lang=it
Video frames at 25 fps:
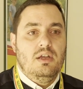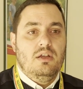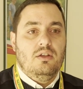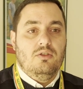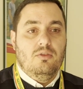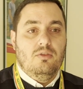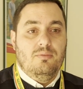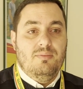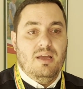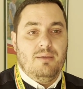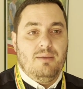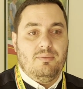
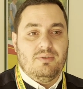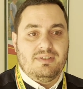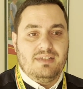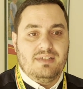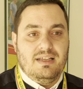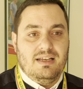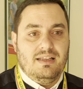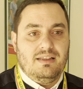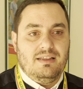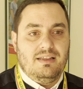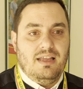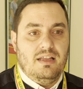dobbiamo
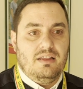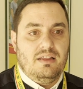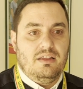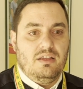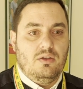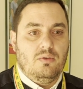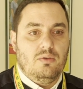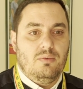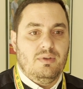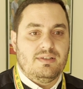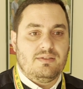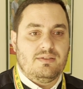stare attenti
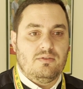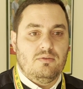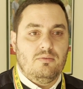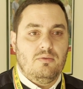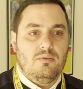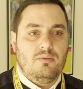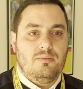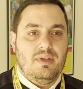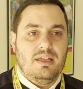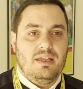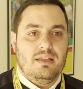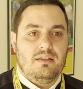in questo
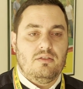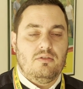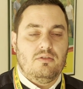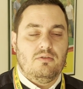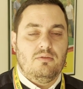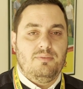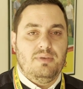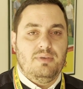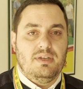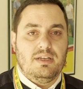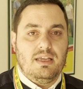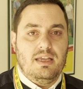momento
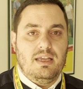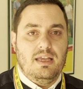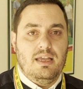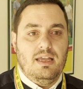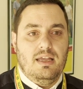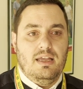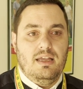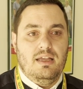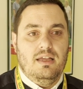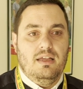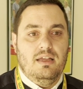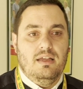
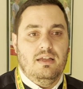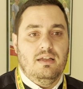perché